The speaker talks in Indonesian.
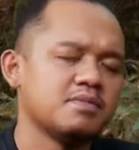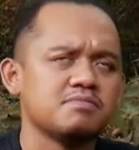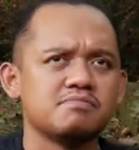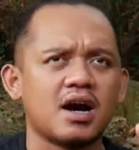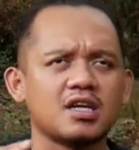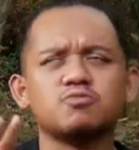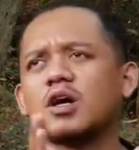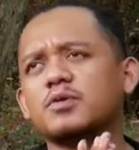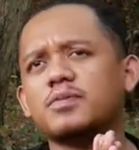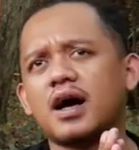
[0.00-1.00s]
membahas
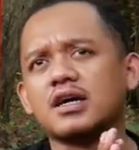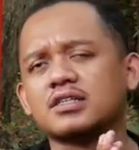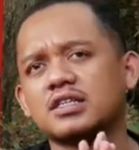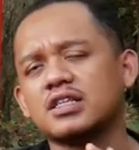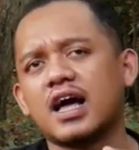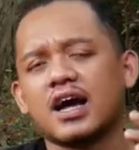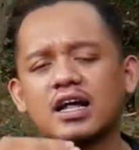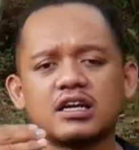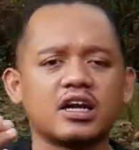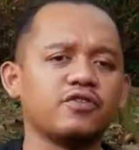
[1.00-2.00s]
bukan membahas, kita
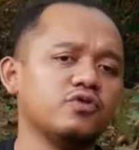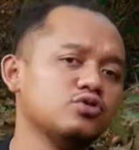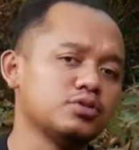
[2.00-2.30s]
akan review